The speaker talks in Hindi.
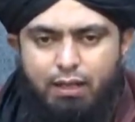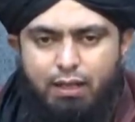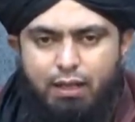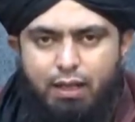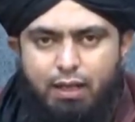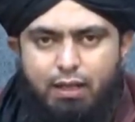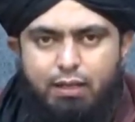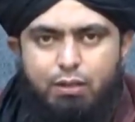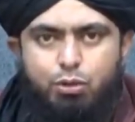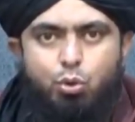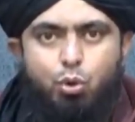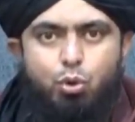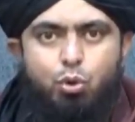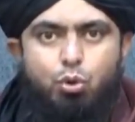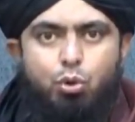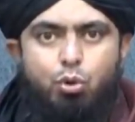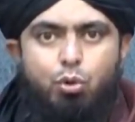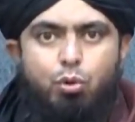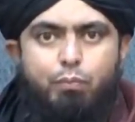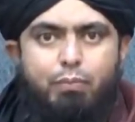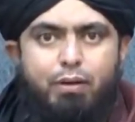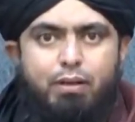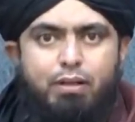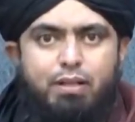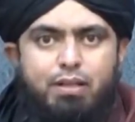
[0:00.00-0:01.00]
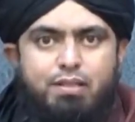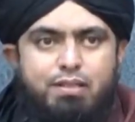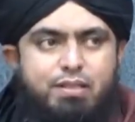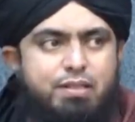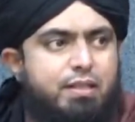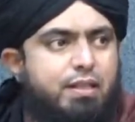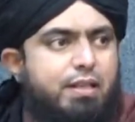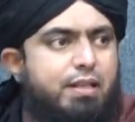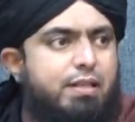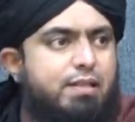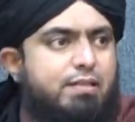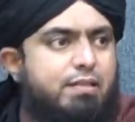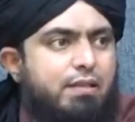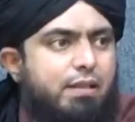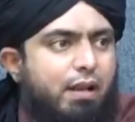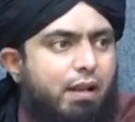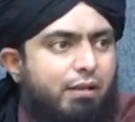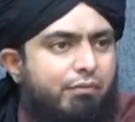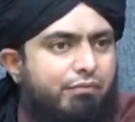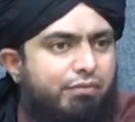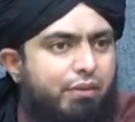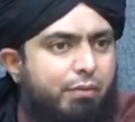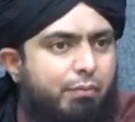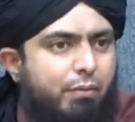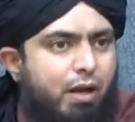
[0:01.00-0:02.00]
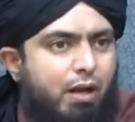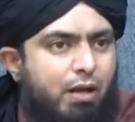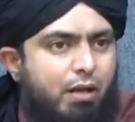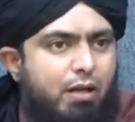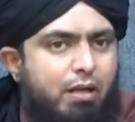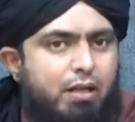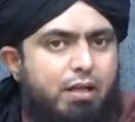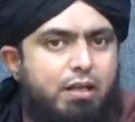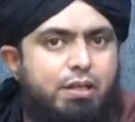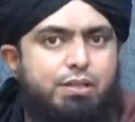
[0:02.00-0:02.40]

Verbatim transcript: अल्लाह इन दोनों पर इसी तरीके से रहम फरमा